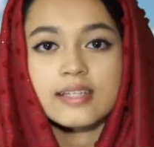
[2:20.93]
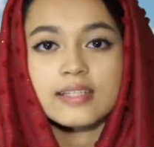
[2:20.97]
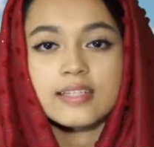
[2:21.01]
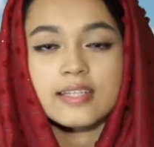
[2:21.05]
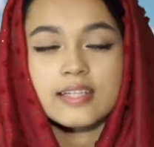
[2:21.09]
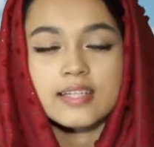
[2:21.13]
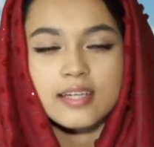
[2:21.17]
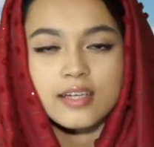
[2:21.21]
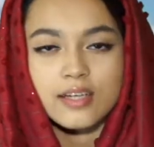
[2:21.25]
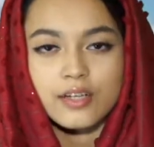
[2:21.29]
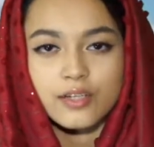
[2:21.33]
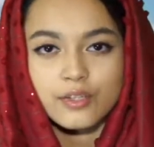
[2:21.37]

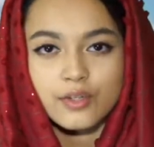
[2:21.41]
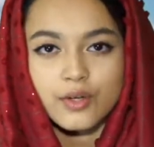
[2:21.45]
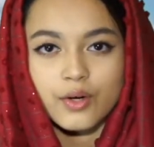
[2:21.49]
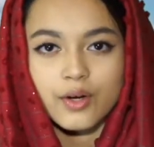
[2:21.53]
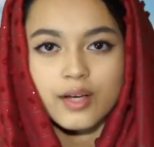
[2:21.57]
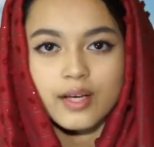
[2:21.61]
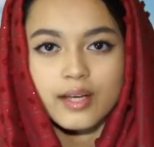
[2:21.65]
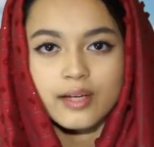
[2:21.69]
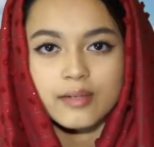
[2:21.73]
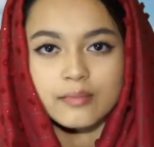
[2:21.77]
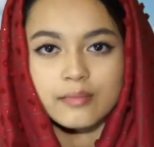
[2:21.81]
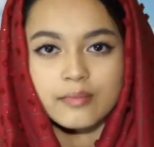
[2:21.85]
জিজ্ঞেস
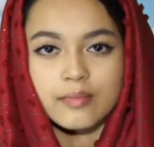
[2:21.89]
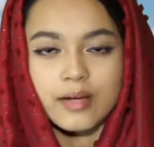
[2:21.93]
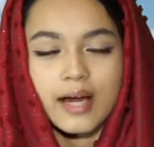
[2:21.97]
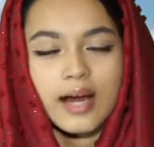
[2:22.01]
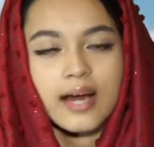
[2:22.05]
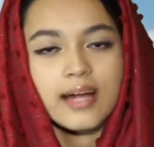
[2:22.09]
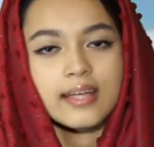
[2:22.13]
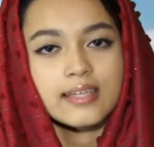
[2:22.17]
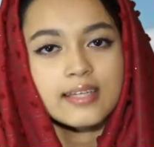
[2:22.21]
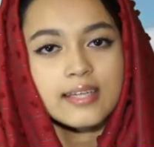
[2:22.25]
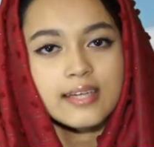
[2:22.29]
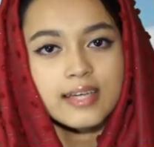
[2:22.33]
করলাম
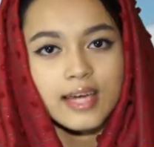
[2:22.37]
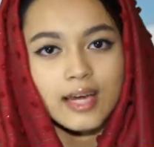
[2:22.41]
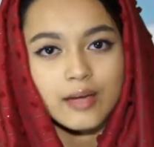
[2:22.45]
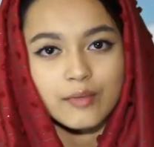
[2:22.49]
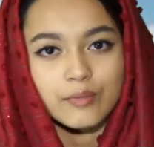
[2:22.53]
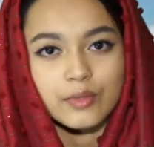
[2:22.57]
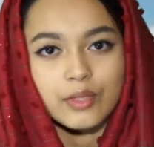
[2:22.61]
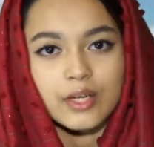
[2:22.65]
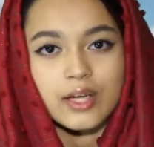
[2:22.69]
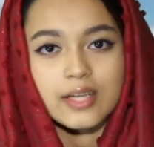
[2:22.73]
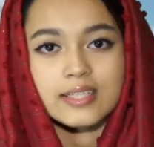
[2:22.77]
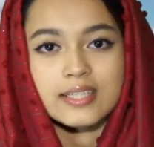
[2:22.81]
আন্টি
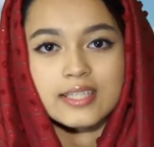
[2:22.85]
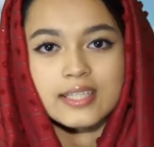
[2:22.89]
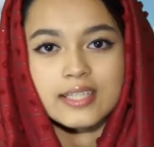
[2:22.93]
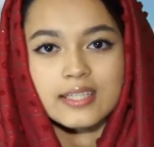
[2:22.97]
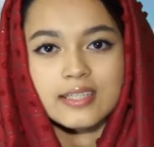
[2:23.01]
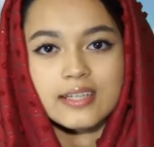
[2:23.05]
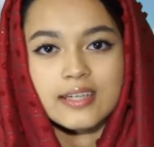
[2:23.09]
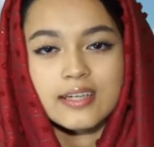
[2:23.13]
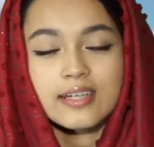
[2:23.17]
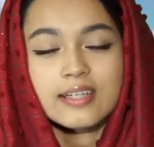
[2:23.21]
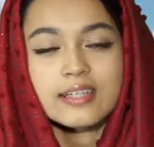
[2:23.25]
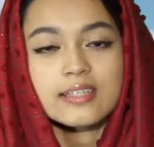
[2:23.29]
কেমন আছেন
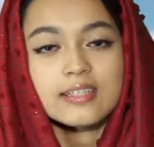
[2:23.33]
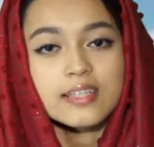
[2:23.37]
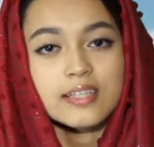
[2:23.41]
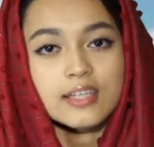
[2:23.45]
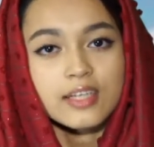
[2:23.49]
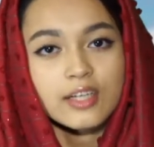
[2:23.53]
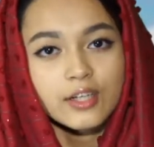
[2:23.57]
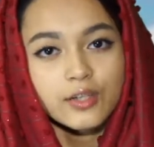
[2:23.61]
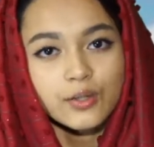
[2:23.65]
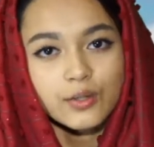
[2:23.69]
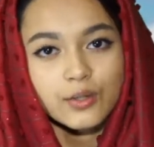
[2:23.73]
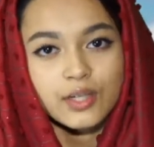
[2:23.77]

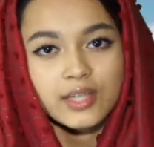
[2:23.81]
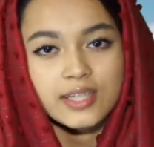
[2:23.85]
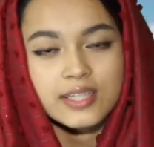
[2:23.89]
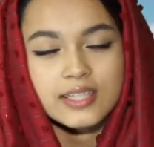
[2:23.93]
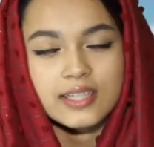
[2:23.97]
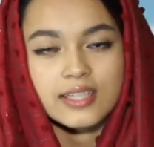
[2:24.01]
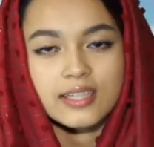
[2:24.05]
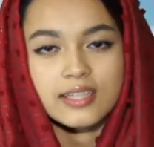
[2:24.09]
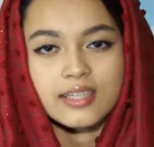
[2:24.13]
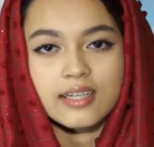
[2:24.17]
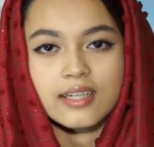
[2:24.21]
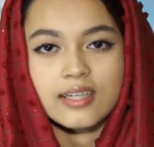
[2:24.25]
ডিনার
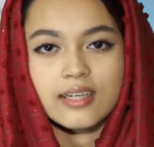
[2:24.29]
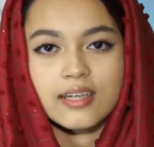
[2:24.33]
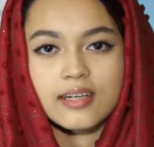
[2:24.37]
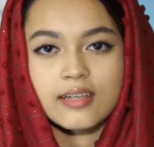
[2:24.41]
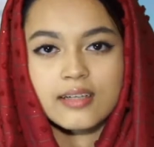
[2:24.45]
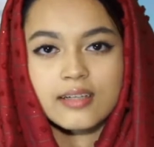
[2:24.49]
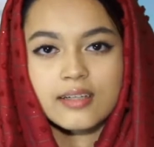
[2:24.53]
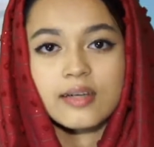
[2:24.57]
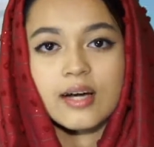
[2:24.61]
করেছেন কিনা